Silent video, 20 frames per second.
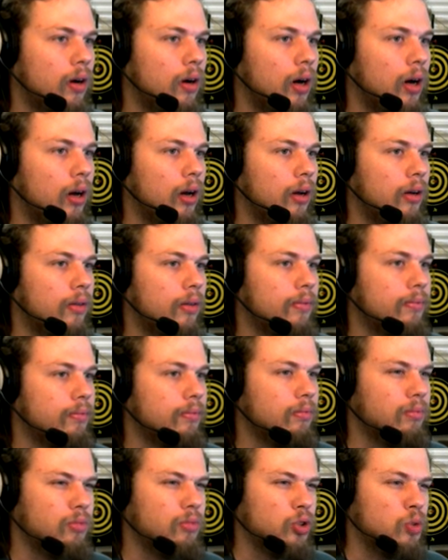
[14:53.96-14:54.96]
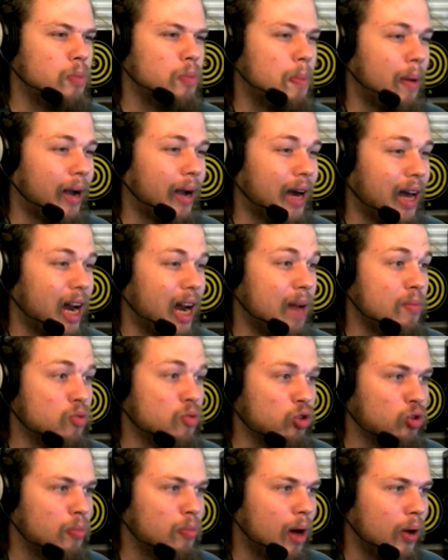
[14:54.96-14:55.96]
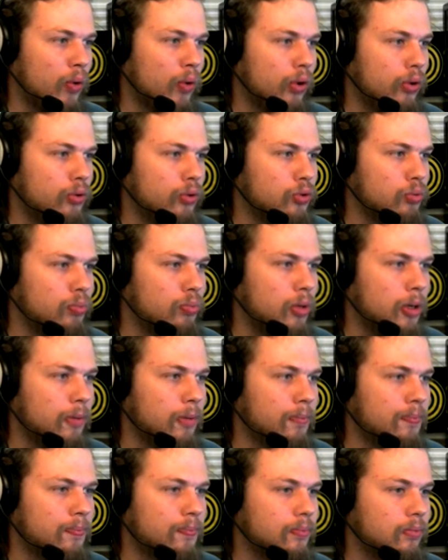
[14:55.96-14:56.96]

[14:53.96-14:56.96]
Ó, subir pra caralho, é muito barulho do zumbi.